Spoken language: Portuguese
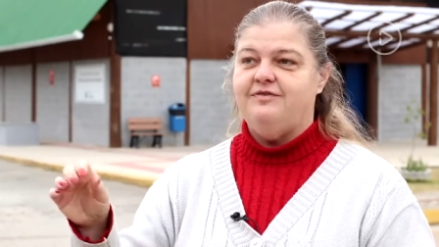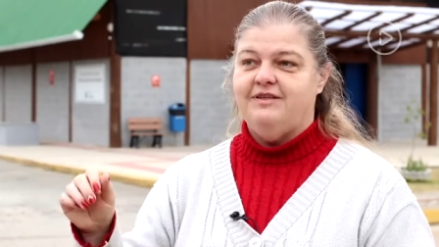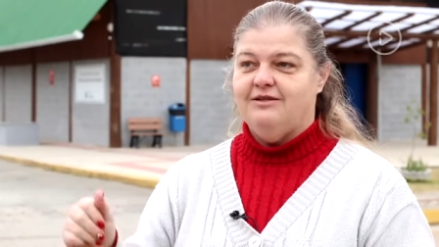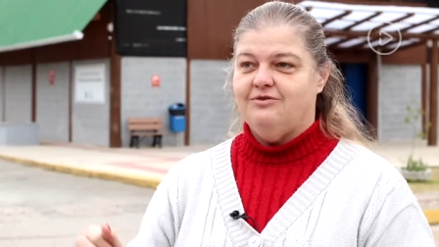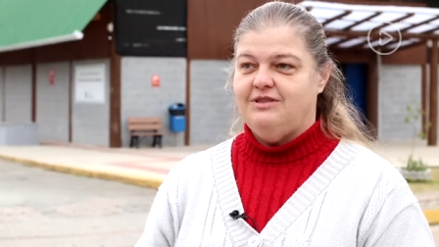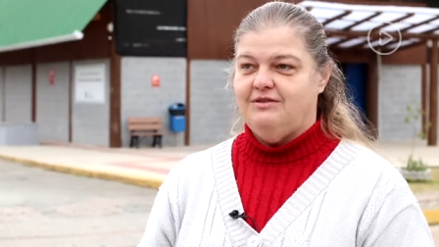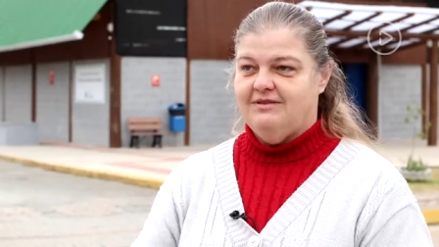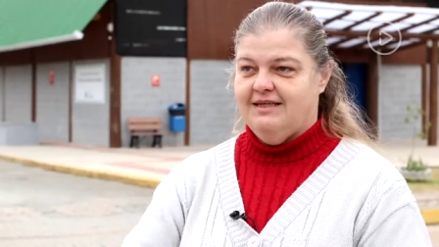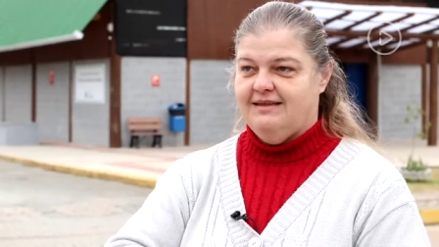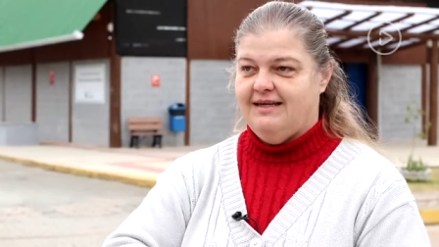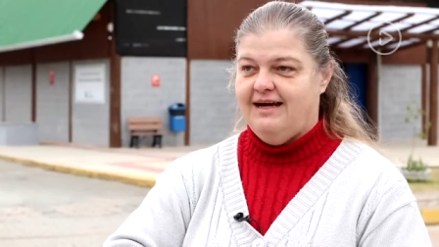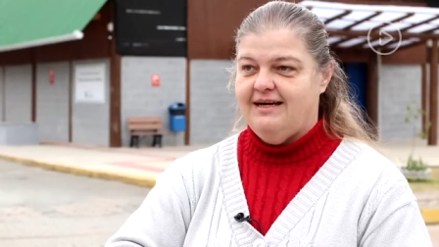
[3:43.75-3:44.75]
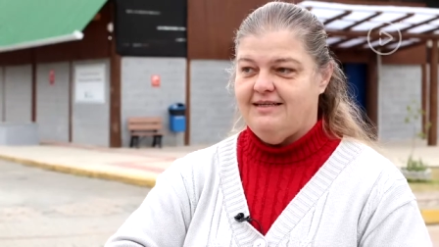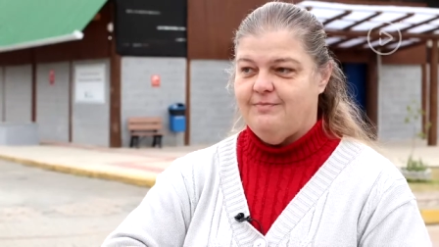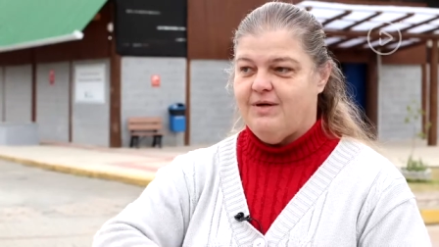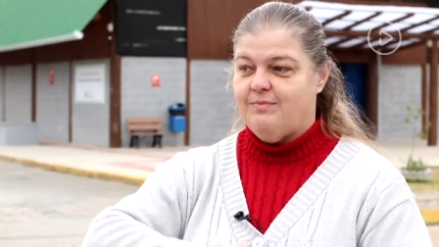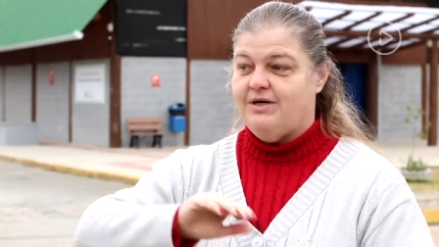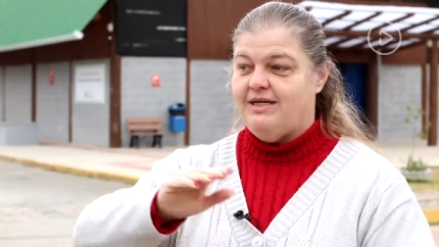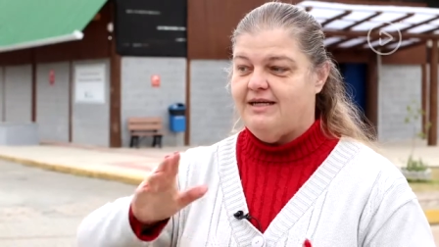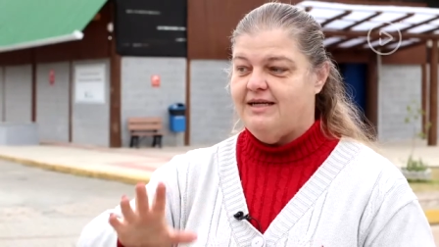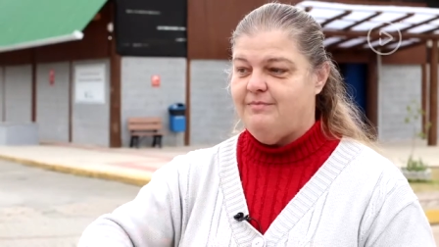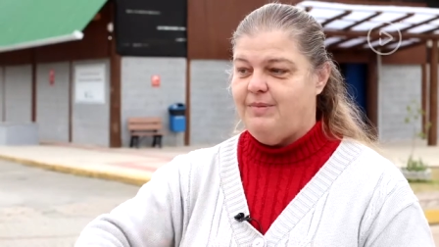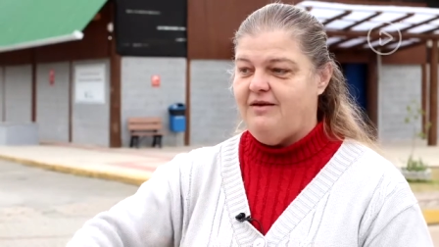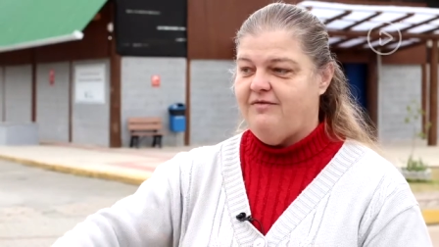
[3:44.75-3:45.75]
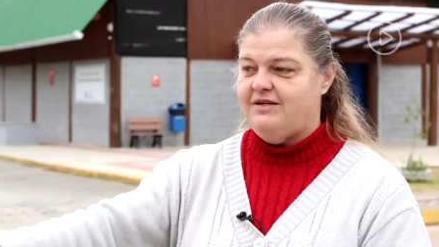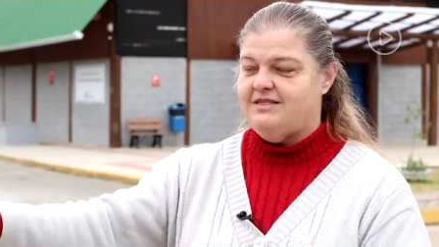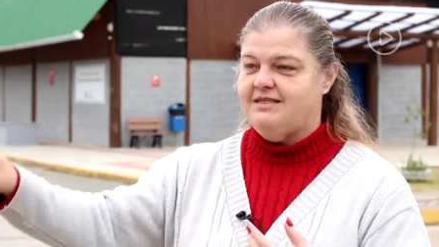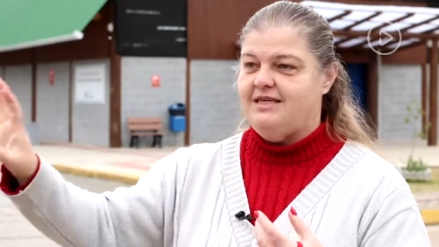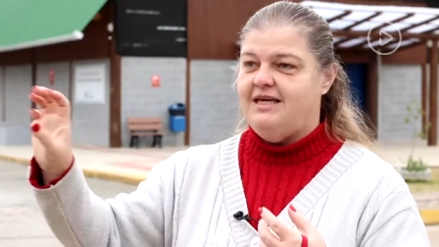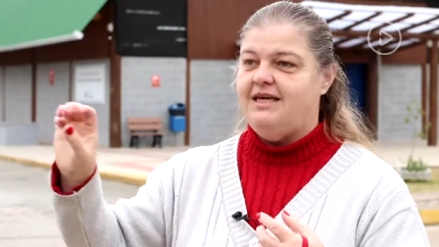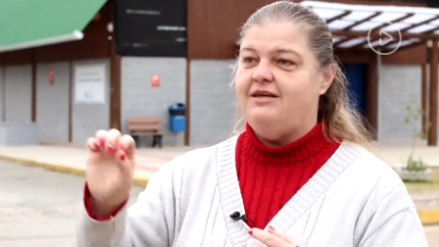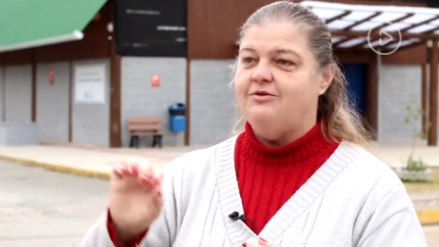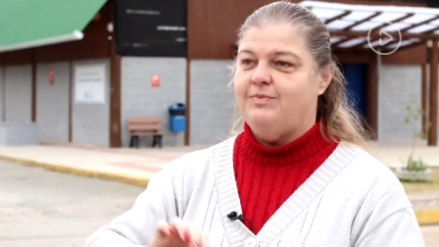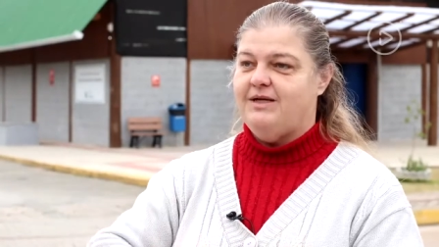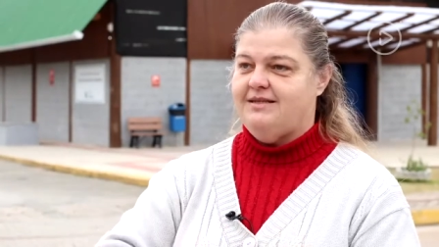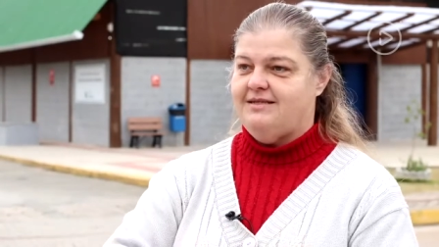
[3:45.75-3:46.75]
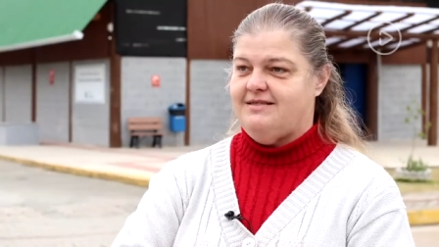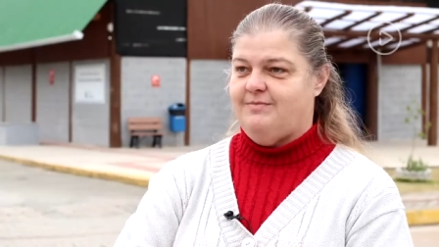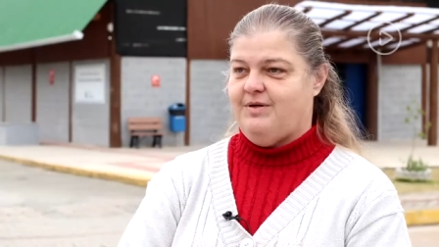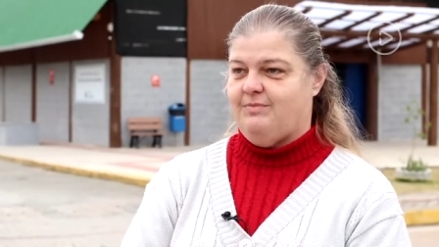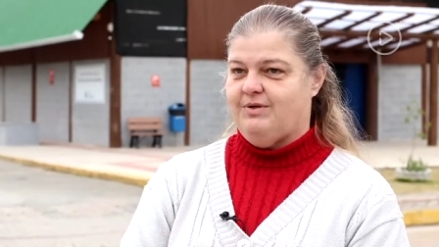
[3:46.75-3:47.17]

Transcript: finalzinho da tarde para amanhã e bem fresquinho para trazer para a